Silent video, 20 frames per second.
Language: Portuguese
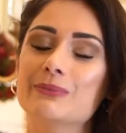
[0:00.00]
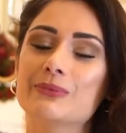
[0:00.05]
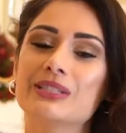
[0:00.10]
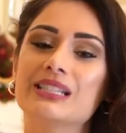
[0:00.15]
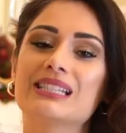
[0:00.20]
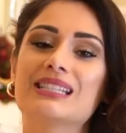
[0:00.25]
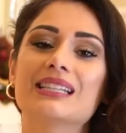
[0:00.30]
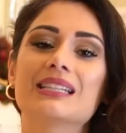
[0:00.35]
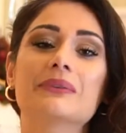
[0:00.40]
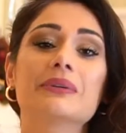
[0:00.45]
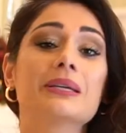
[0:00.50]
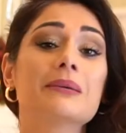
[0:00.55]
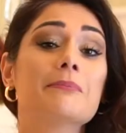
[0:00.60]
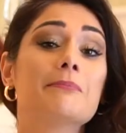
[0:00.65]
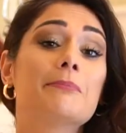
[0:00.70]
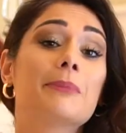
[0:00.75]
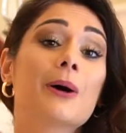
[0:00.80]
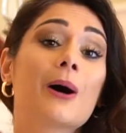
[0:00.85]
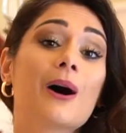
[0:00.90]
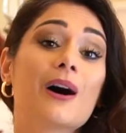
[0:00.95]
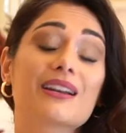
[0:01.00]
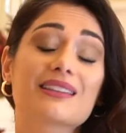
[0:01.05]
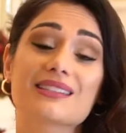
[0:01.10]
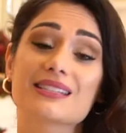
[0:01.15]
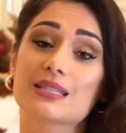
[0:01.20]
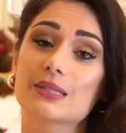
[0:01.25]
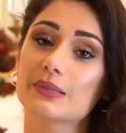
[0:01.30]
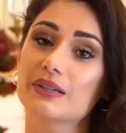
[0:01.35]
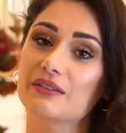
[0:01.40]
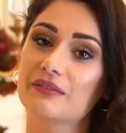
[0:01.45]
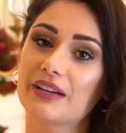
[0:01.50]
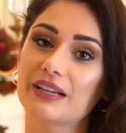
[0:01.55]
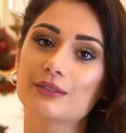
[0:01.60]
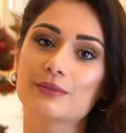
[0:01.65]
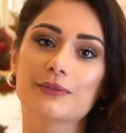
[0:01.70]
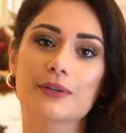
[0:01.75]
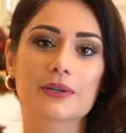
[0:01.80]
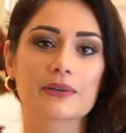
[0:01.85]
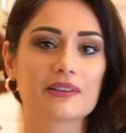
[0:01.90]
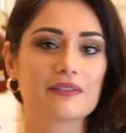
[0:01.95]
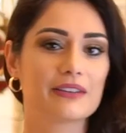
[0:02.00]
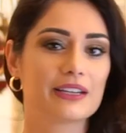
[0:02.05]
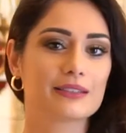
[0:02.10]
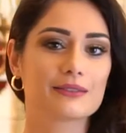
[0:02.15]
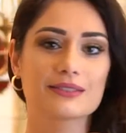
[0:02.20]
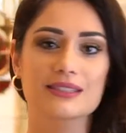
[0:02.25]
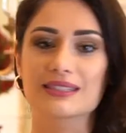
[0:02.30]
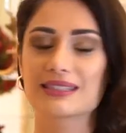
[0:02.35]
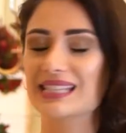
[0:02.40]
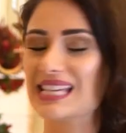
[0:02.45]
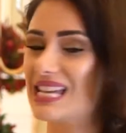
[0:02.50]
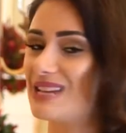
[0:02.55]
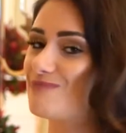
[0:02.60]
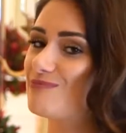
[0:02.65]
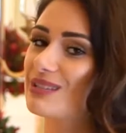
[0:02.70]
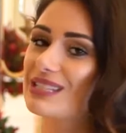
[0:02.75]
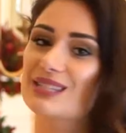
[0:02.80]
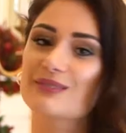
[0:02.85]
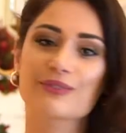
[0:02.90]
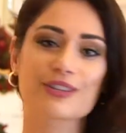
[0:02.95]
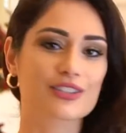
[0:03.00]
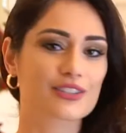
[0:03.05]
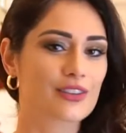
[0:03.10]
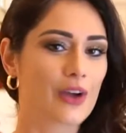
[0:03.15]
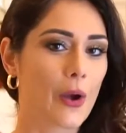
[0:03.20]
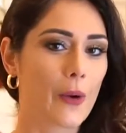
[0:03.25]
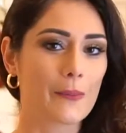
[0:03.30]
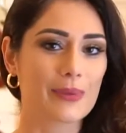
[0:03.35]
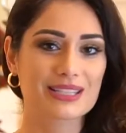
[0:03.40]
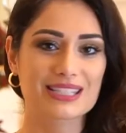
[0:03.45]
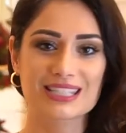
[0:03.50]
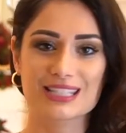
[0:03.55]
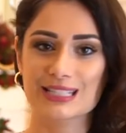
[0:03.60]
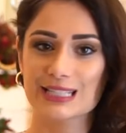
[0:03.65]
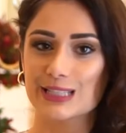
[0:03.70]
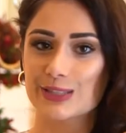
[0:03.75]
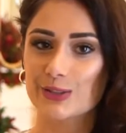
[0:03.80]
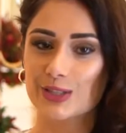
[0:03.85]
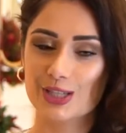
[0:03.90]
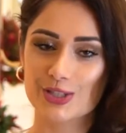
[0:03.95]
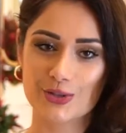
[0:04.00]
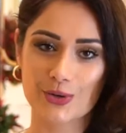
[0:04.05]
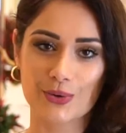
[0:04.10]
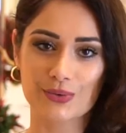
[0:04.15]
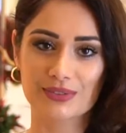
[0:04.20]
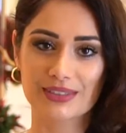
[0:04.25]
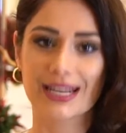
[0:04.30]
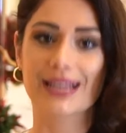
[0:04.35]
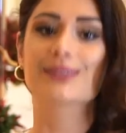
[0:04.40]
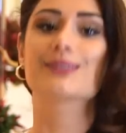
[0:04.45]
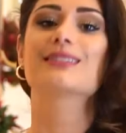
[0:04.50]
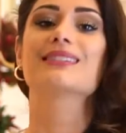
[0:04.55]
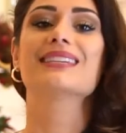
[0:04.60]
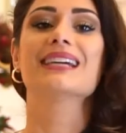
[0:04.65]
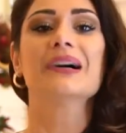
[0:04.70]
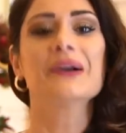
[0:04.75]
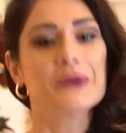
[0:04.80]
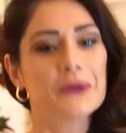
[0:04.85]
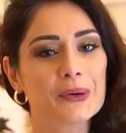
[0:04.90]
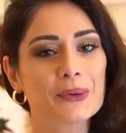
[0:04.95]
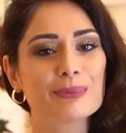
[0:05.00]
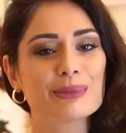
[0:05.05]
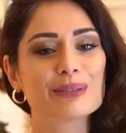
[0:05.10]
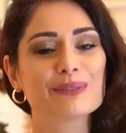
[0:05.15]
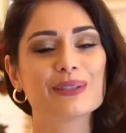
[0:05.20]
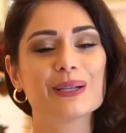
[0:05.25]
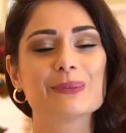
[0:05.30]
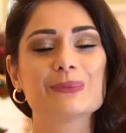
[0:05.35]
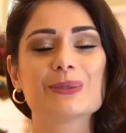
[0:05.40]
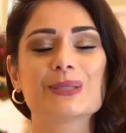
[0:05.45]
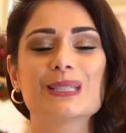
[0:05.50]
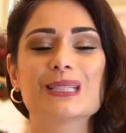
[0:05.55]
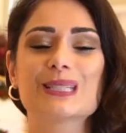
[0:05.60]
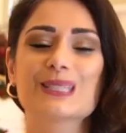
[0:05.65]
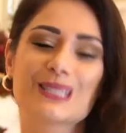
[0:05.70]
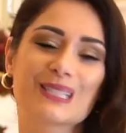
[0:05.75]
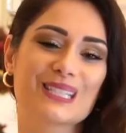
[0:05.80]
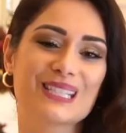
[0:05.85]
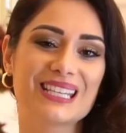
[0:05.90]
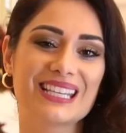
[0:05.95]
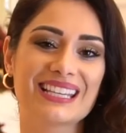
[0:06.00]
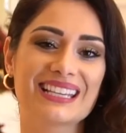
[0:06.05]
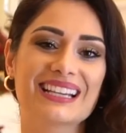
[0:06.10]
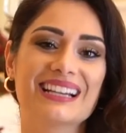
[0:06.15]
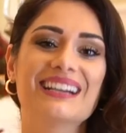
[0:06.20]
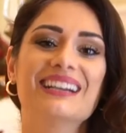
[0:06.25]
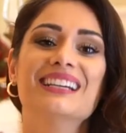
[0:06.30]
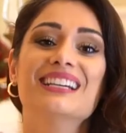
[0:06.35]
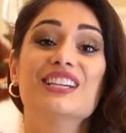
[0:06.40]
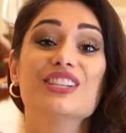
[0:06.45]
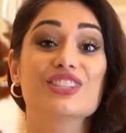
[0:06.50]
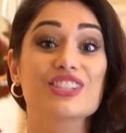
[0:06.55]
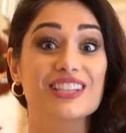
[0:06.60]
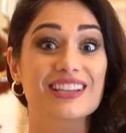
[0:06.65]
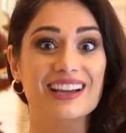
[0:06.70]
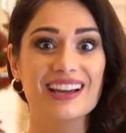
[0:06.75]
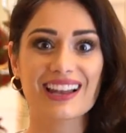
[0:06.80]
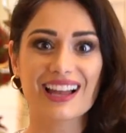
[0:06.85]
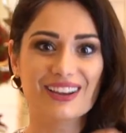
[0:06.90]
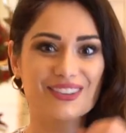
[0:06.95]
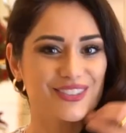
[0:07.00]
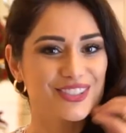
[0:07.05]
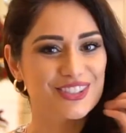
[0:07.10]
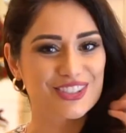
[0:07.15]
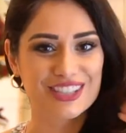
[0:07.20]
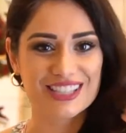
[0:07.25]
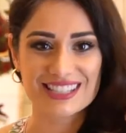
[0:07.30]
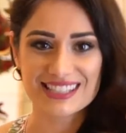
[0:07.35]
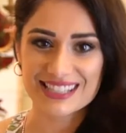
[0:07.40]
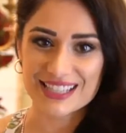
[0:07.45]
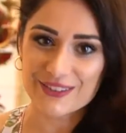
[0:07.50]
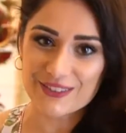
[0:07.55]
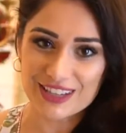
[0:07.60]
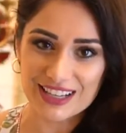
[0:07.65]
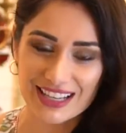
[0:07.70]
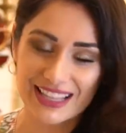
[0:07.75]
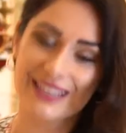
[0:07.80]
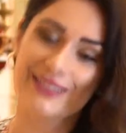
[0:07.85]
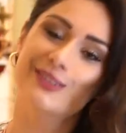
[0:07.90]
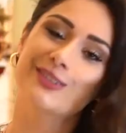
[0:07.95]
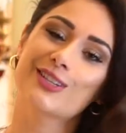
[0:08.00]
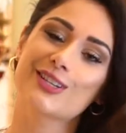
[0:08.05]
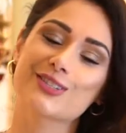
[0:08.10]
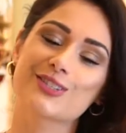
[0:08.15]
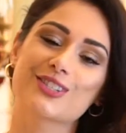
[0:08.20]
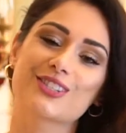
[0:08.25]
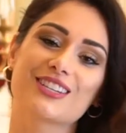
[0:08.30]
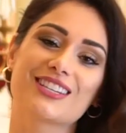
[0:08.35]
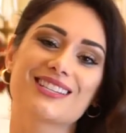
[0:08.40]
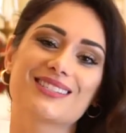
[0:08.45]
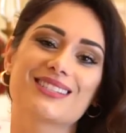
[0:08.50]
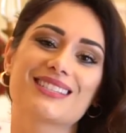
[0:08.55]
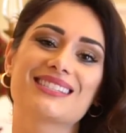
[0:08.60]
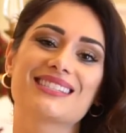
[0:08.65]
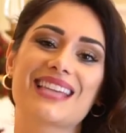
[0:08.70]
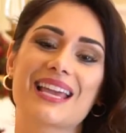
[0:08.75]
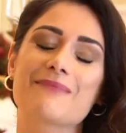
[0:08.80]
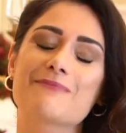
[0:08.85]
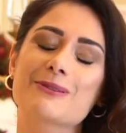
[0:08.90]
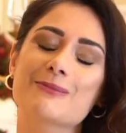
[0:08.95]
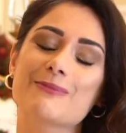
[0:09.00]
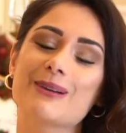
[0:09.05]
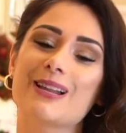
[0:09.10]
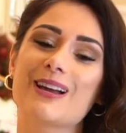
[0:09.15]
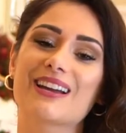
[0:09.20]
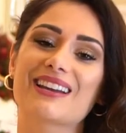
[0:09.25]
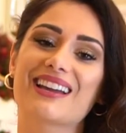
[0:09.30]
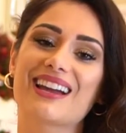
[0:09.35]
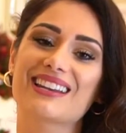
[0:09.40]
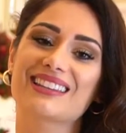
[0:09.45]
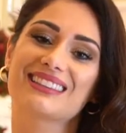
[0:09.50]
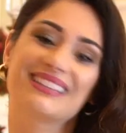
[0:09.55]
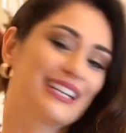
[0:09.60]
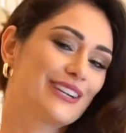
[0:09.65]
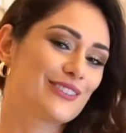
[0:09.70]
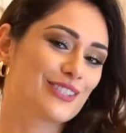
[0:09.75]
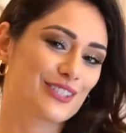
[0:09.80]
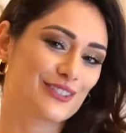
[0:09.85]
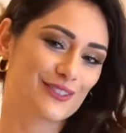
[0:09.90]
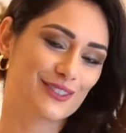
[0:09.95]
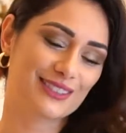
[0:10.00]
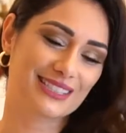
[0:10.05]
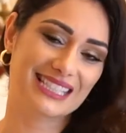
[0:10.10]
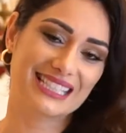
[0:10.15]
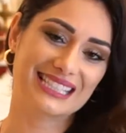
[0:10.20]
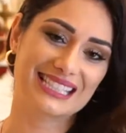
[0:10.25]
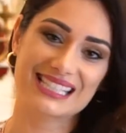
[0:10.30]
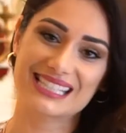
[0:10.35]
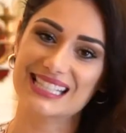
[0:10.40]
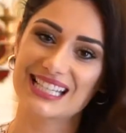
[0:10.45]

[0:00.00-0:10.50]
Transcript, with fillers: bonita. Não importa se o evento for um evento simples, se for só uma assinatura de contrato, se arruma, vai bonitinha, chega lá com um sorrisão lindo. Nosso sorriso é sempre o melhor cartão de visitas